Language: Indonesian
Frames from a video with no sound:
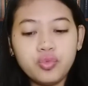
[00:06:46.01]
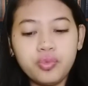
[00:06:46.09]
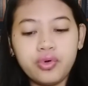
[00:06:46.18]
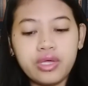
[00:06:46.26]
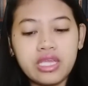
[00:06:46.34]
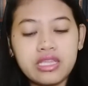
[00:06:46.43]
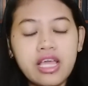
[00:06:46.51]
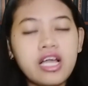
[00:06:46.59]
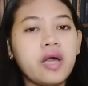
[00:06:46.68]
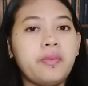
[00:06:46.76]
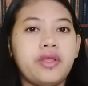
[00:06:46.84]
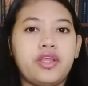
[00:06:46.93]
tubuh kita
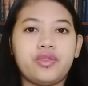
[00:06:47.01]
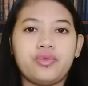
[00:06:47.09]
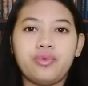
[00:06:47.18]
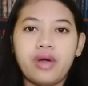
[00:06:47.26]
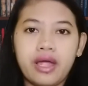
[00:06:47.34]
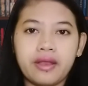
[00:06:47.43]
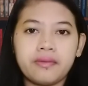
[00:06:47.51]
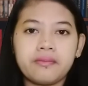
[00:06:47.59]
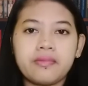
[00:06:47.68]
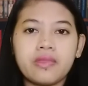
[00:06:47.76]
kepada Tuhan.